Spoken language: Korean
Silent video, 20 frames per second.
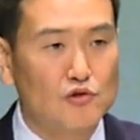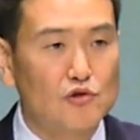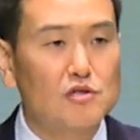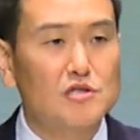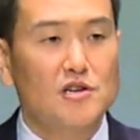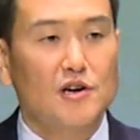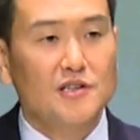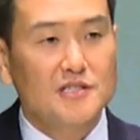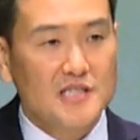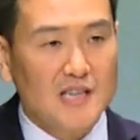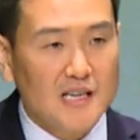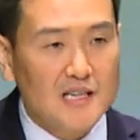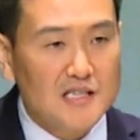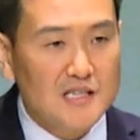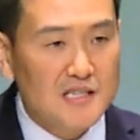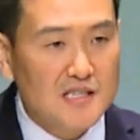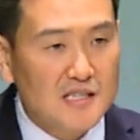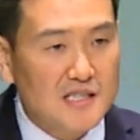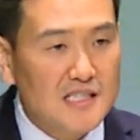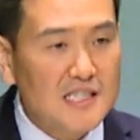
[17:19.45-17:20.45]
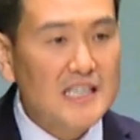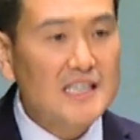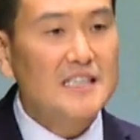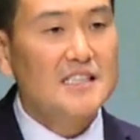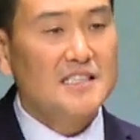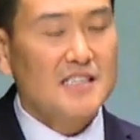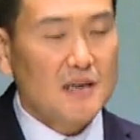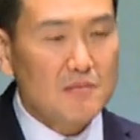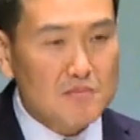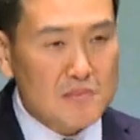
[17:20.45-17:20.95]
육척장신
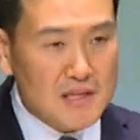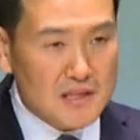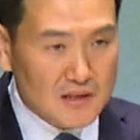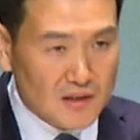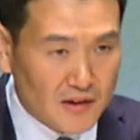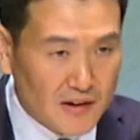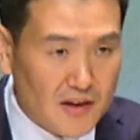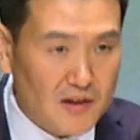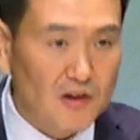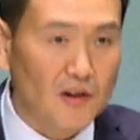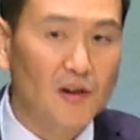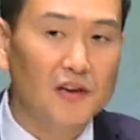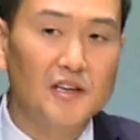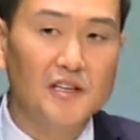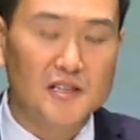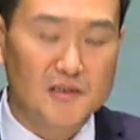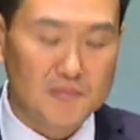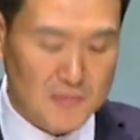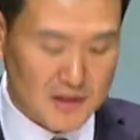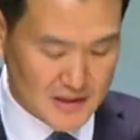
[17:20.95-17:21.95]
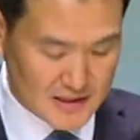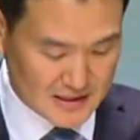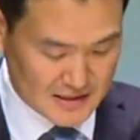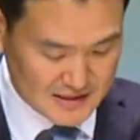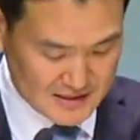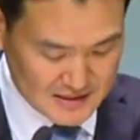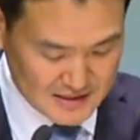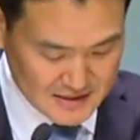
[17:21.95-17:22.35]
3미터의 거인입니다.